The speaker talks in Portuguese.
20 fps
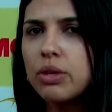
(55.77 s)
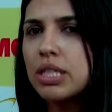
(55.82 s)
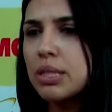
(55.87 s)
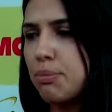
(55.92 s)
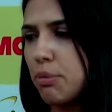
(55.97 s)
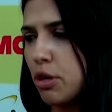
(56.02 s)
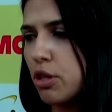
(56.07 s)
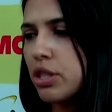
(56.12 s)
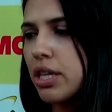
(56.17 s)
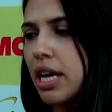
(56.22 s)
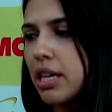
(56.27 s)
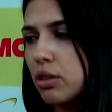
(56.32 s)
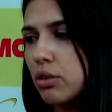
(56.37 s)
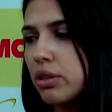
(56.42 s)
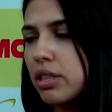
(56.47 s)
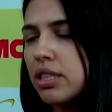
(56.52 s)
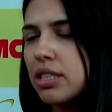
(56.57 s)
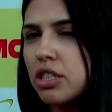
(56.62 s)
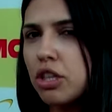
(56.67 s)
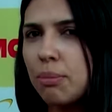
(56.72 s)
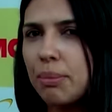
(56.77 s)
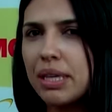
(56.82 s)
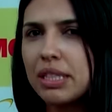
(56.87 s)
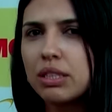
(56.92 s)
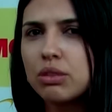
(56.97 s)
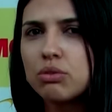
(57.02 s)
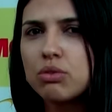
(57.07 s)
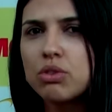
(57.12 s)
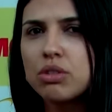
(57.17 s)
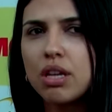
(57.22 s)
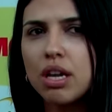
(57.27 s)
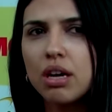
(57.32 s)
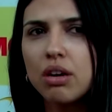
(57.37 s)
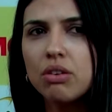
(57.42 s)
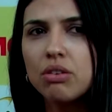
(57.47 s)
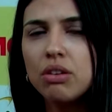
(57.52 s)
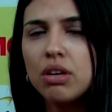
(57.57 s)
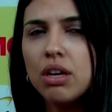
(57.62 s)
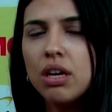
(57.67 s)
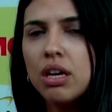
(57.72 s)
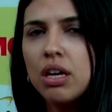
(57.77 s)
esse projeto em Chapadão do Céu,